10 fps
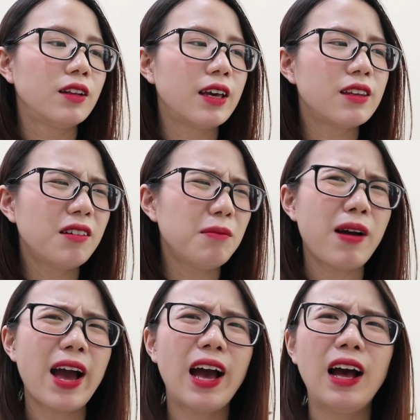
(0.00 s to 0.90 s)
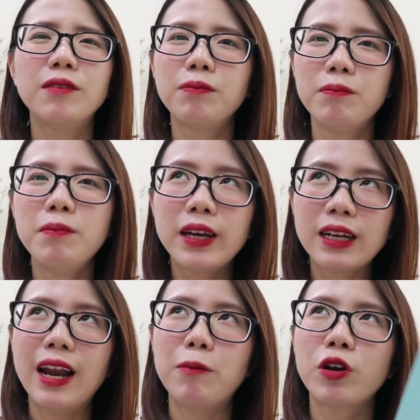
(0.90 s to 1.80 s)
Thế nhưng mà
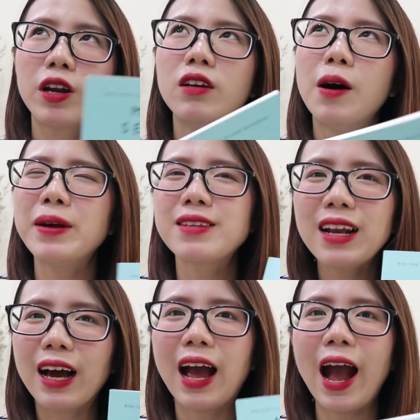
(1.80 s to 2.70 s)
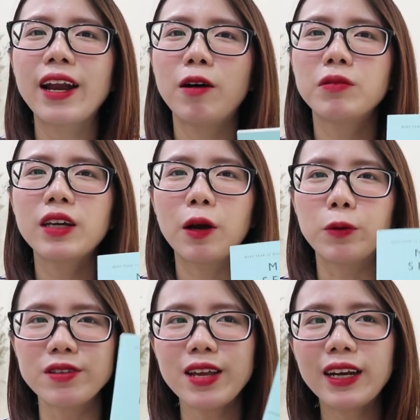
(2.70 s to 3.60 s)
mình là một cái đứa mà rất là ngại đọc những cái
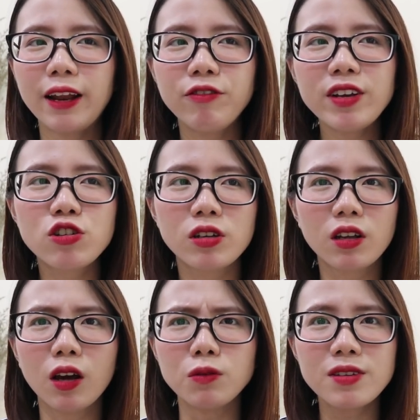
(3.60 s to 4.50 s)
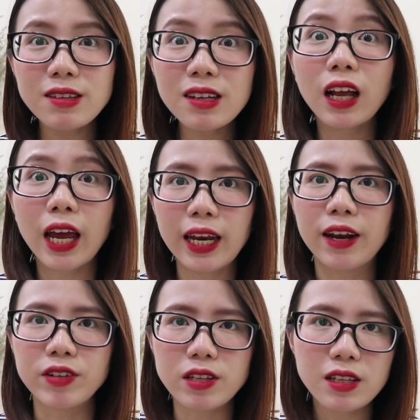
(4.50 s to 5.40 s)
cuốn sách non-fiction kiểu rất rất là kinh
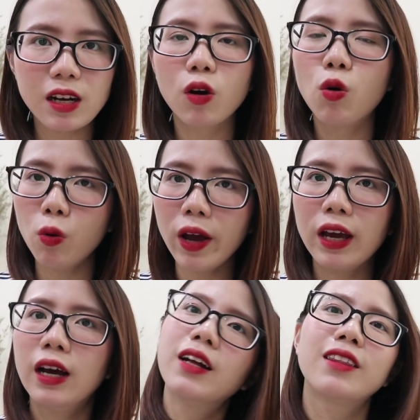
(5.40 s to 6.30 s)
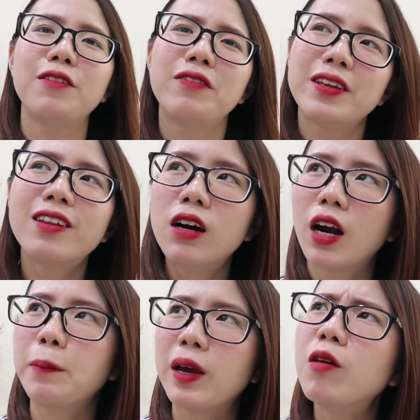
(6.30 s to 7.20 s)
điển và rất rất là cũ ấy. Tại vì thường
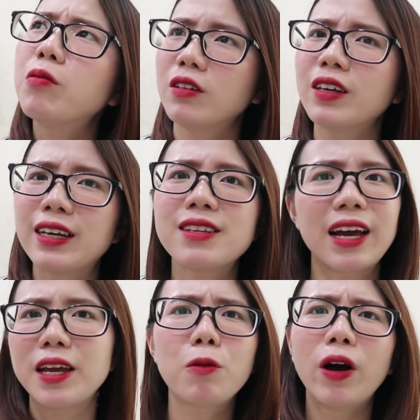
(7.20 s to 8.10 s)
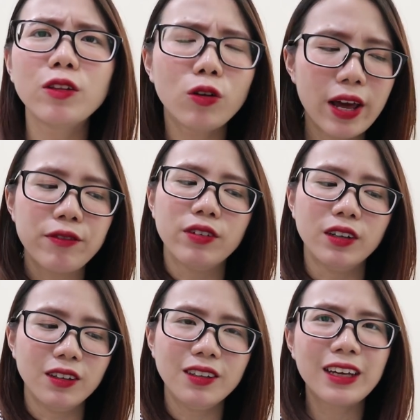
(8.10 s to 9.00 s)
là mình không có những cái trải nghiệm quá là tốt đẹp
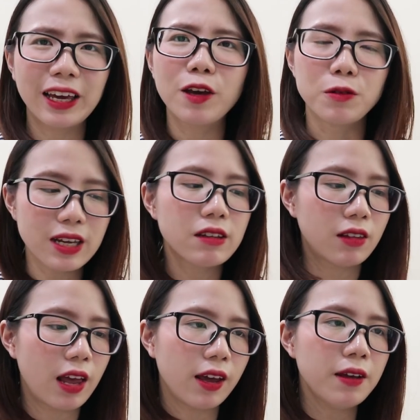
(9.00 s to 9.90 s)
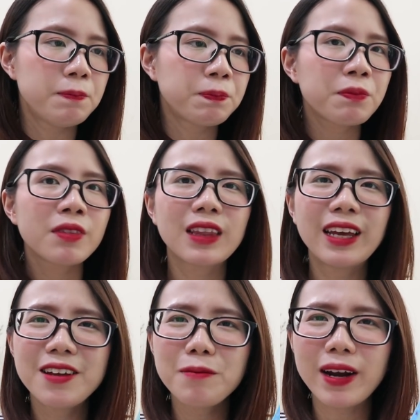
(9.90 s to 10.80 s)
với những cái kiểu sách như thế.
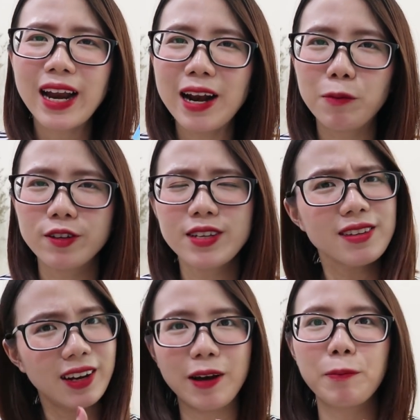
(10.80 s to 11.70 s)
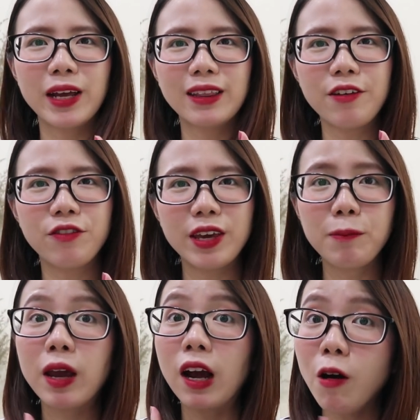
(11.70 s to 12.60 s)
Thế nhưng mà đây là một cuốn sách rất là đặc biệt, tại vì
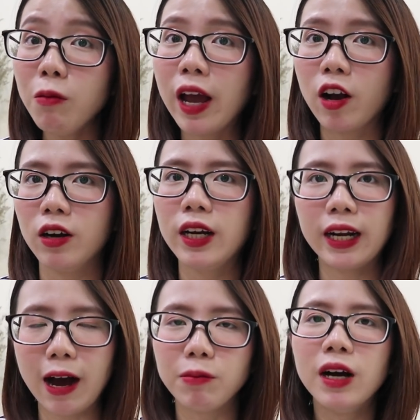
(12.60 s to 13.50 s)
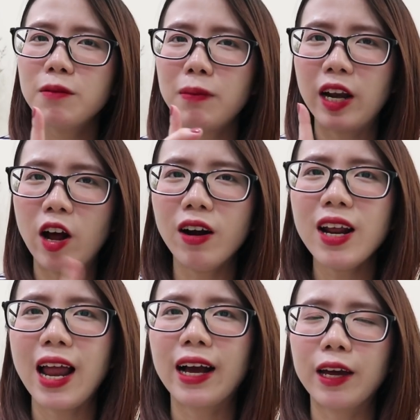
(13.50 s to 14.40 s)
mình không hề có ý định đọc, nhưng mà nó
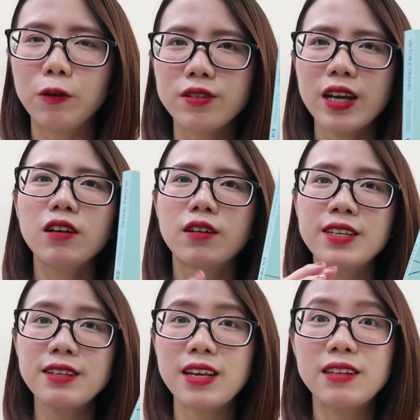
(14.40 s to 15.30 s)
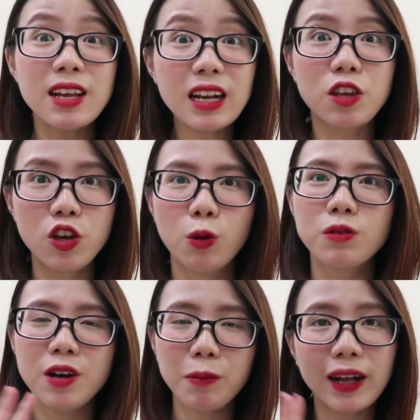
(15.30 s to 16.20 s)
lại là cái cuốn sách được trích dẫn rất là nhiều
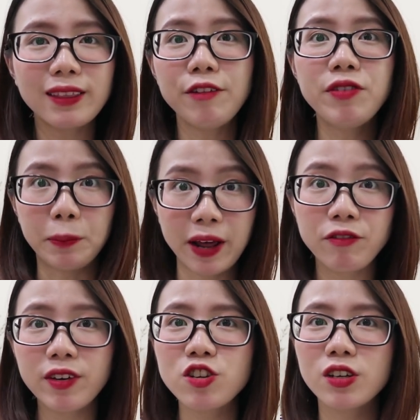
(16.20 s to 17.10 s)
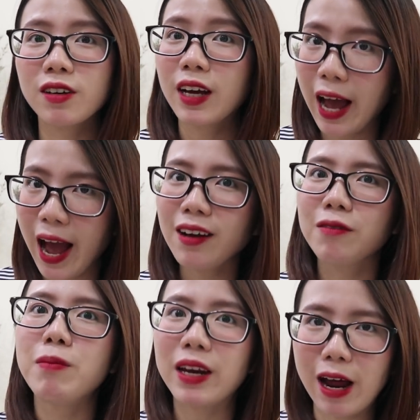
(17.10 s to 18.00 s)
trong các tác phẩm non-fiction khác
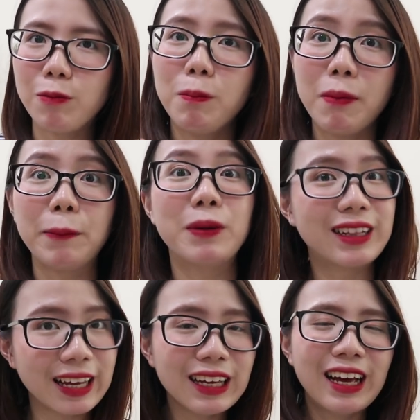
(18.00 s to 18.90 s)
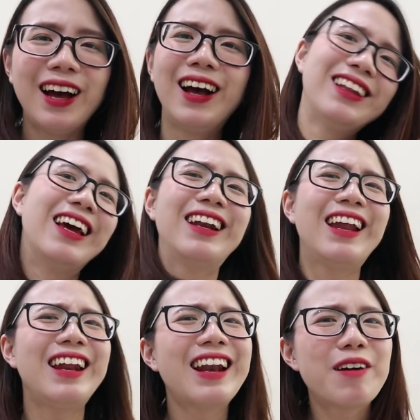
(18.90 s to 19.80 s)
mình đọc mà mình thích. Thế
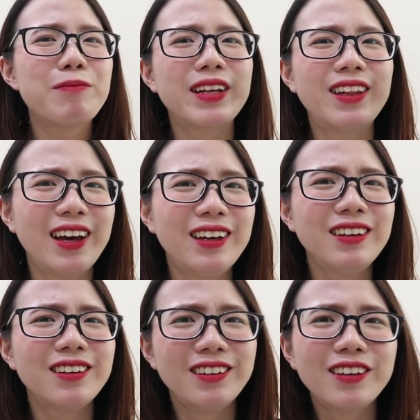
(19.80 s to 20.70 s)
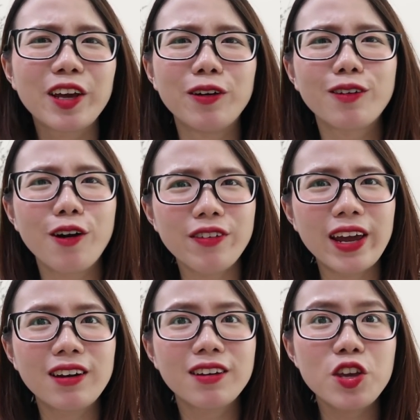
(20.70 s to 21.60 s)
nên là mình thấy ừ, kiểu có
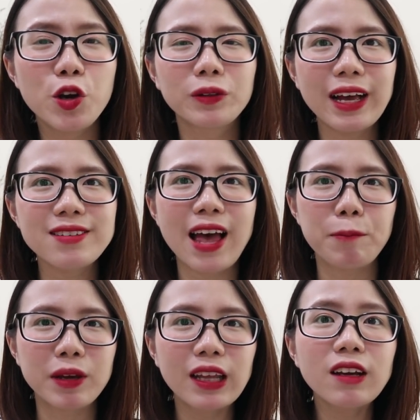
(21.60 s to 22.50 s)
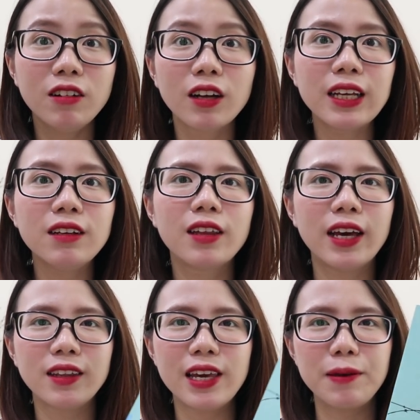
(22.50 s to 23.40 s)
vẻ được nhiều tác giả mình thích ưa thích như
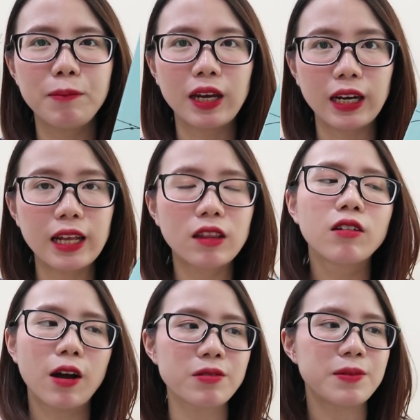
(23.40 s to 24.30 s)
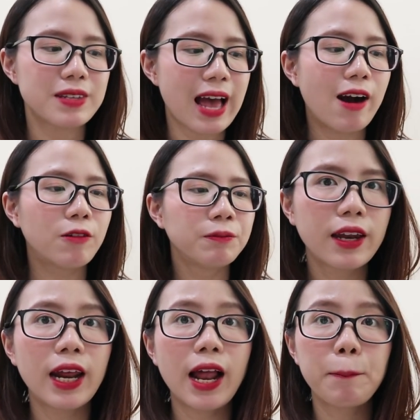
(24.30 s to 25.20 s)
thế thì mình nên thử đọc xem sao.
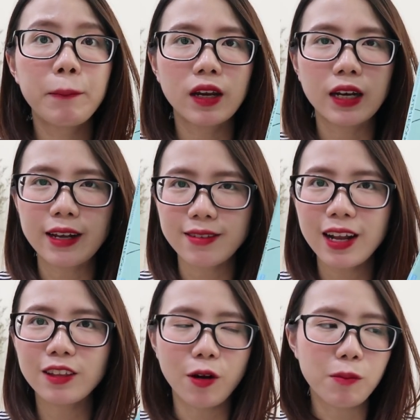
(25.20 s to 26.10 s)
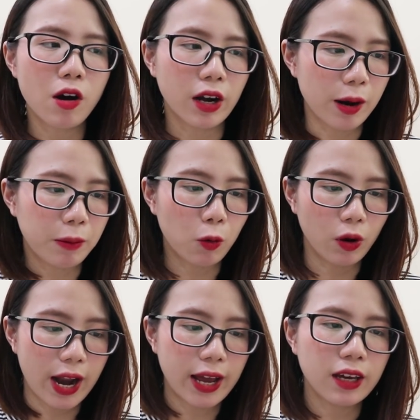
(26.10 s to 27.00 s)
Thế nên là mình đang rất là tò mò để đọc cái
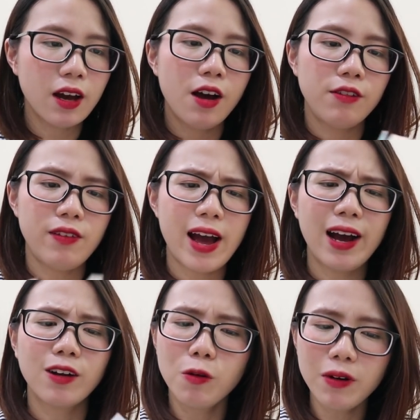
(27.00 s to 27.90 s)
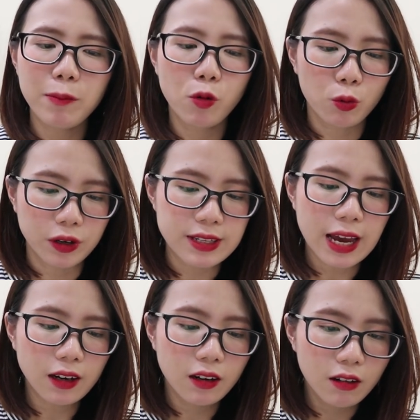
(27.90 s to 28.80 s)
cuốn này. Và cũng là một cuốn
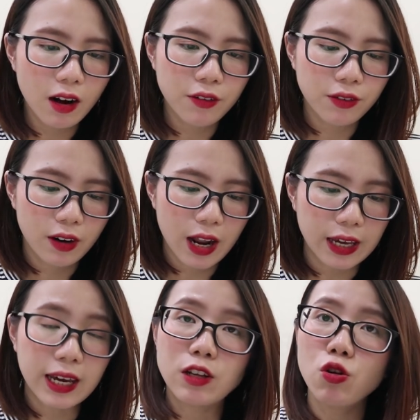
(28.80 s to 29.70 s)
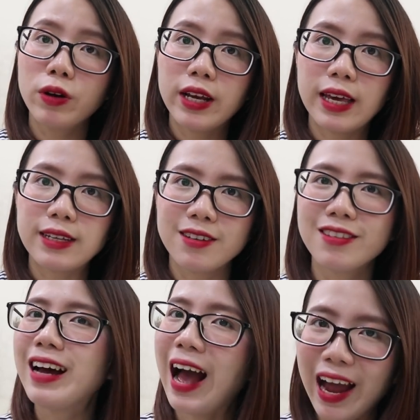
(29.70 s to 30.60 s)
sách nữa lấy cái chủ đề thế
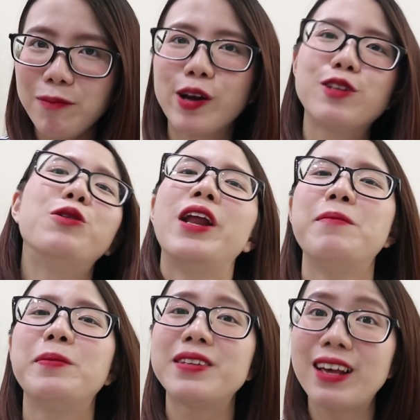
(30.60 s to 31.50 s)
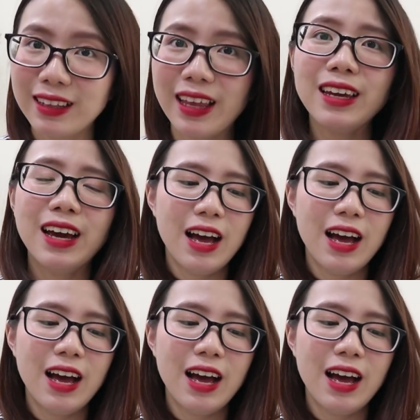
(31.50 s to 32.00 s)
chiến thứ hai, một cái chủ đề mà mình rất là thích.